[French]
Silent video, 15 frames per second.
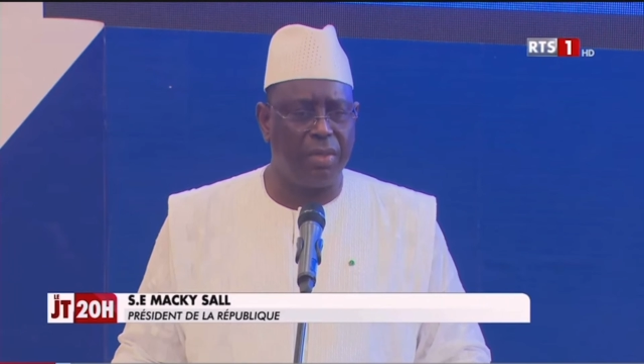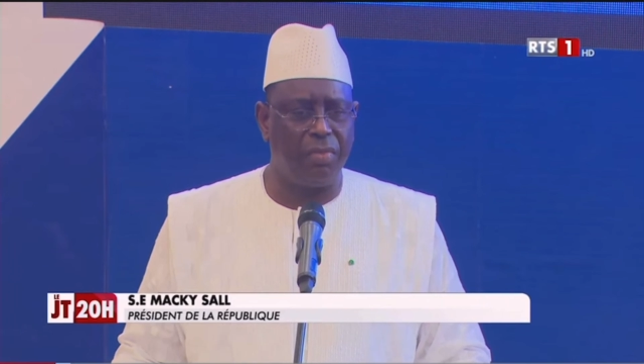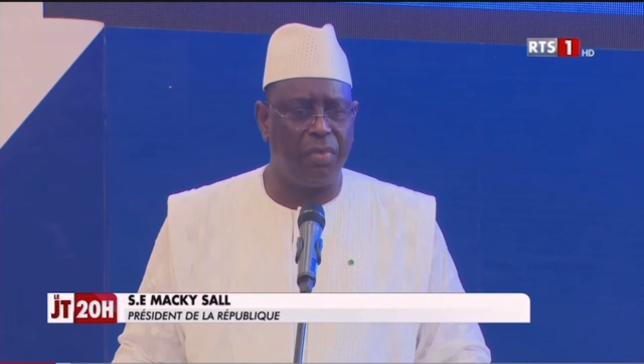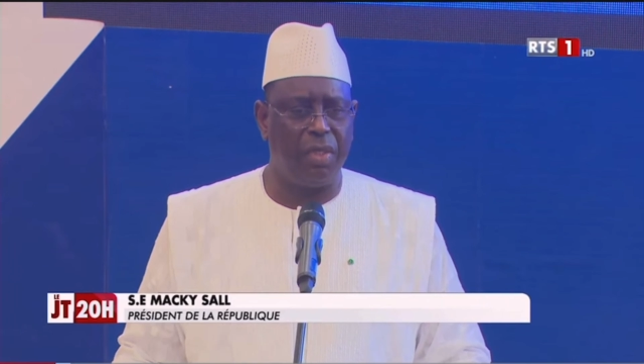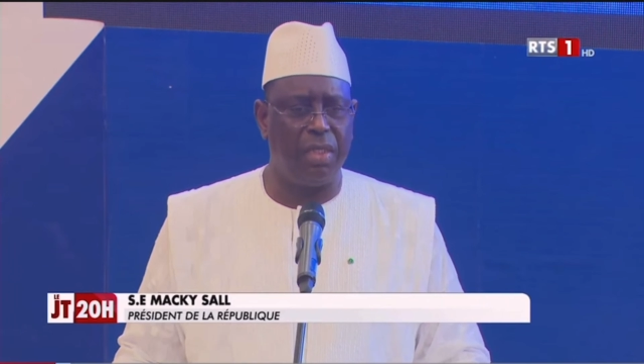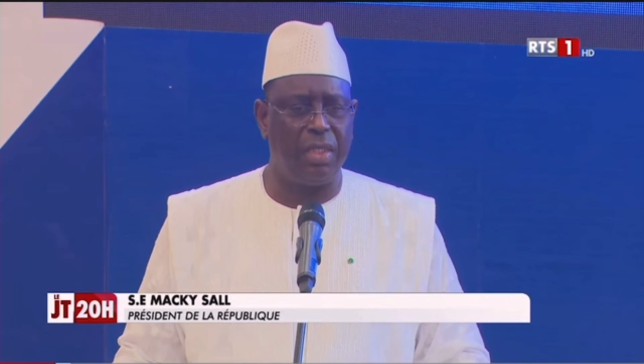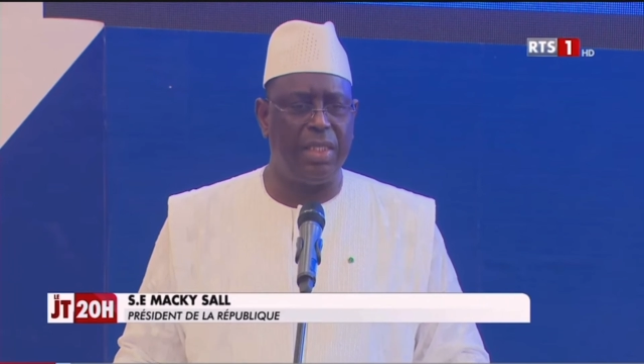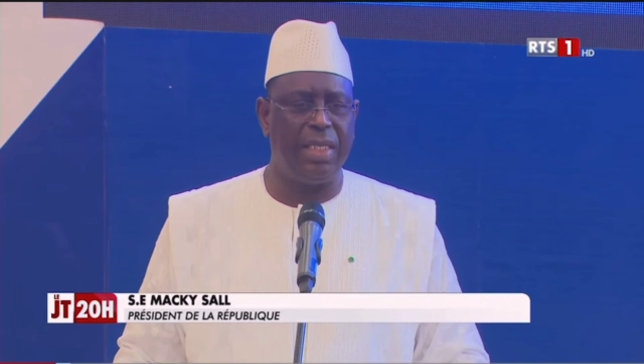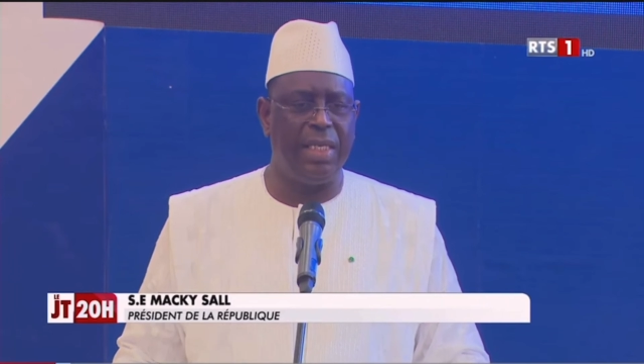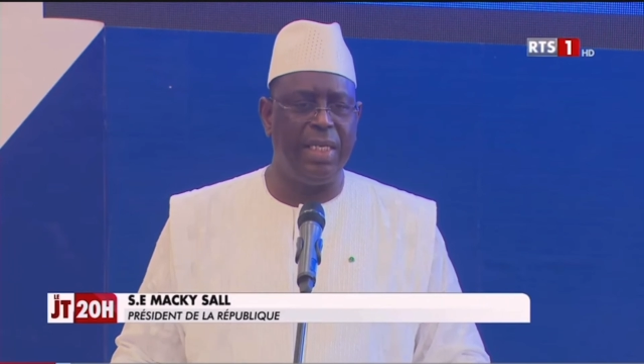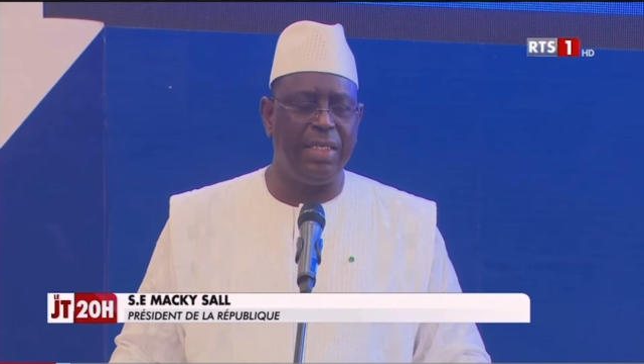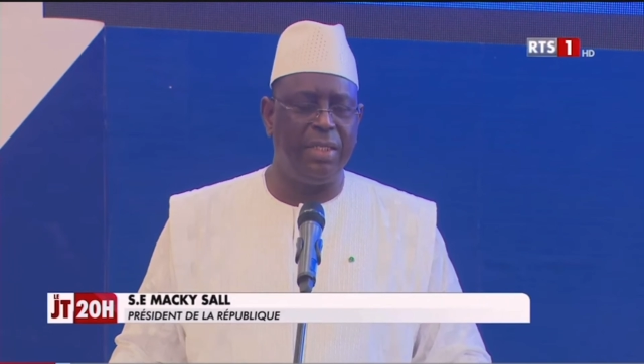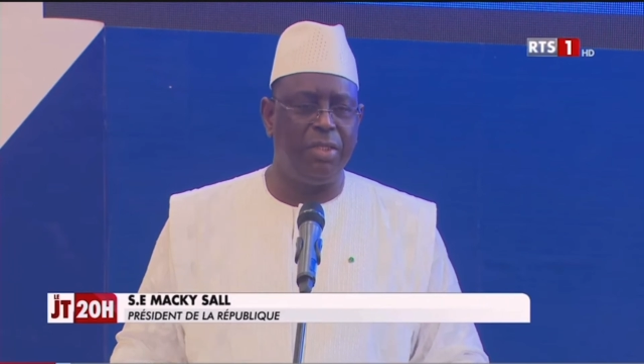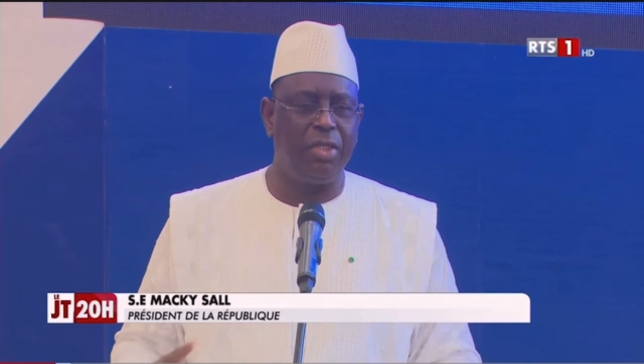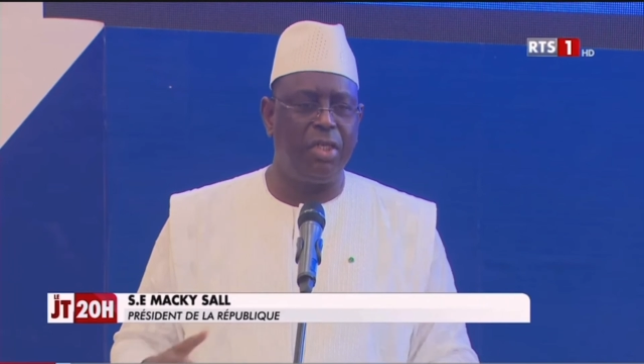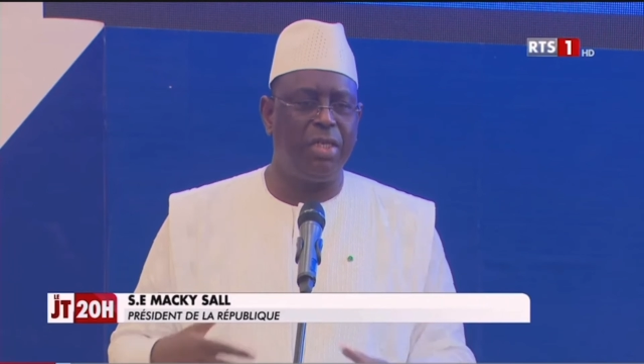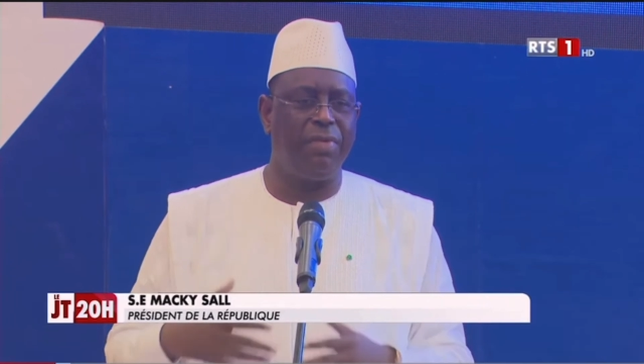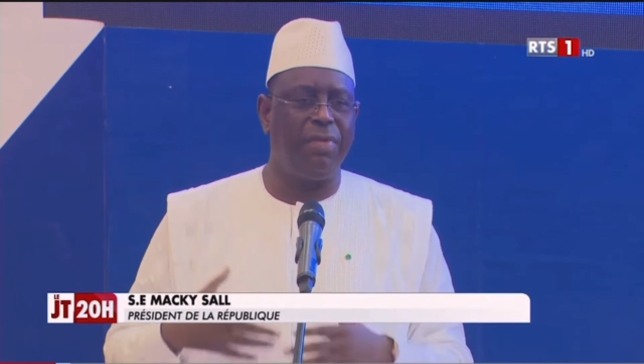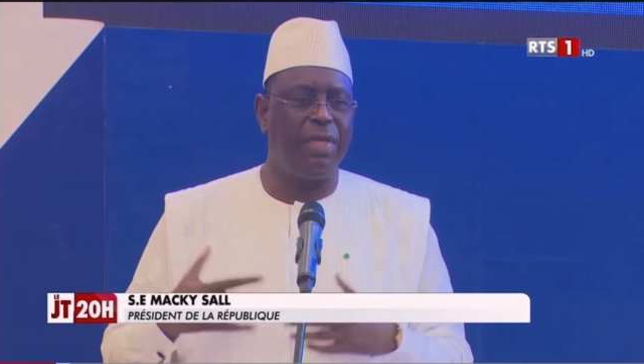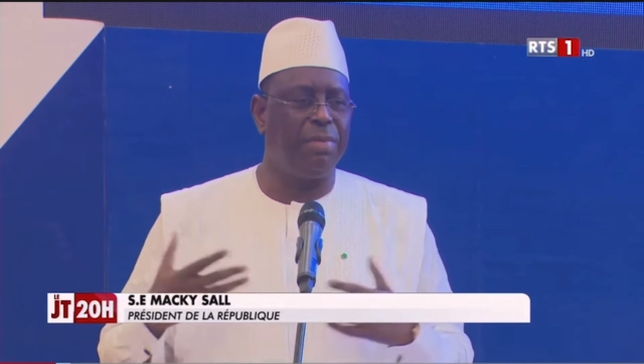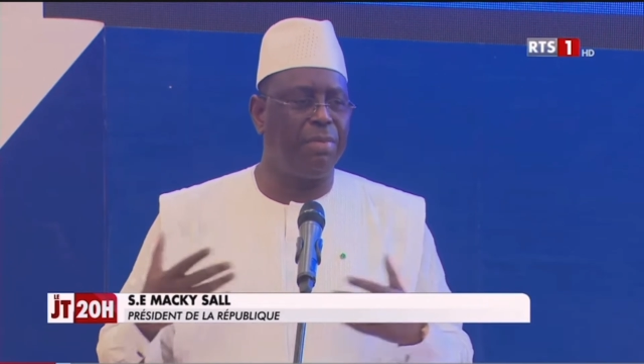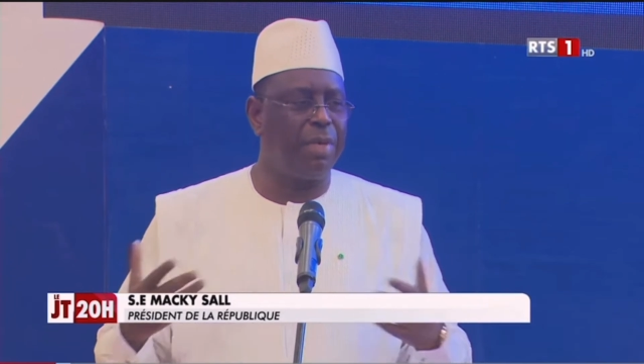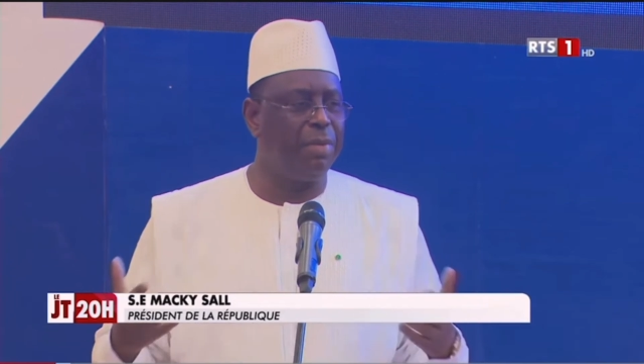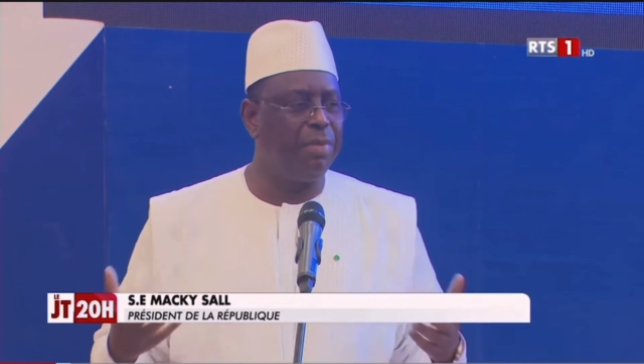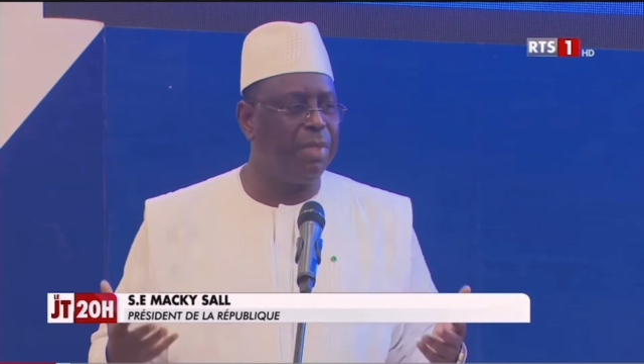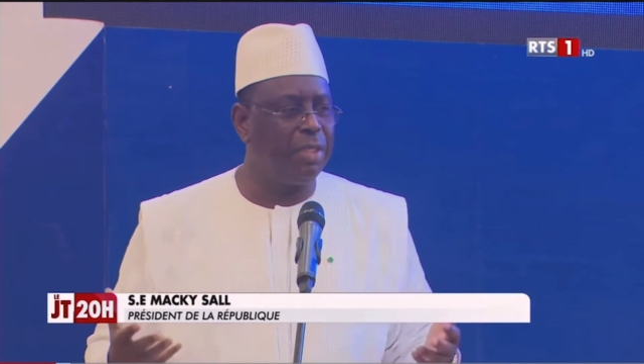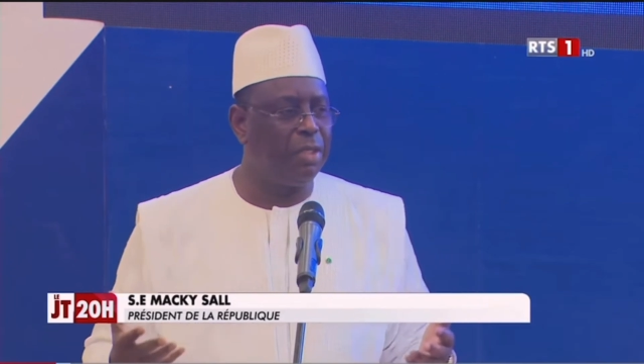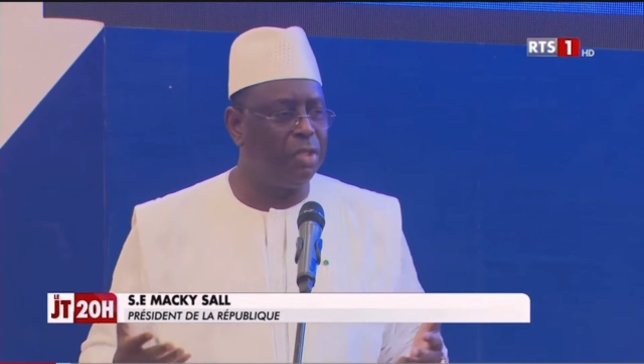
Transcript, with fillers: je vous l'ai dit. Si je devais reprendre mes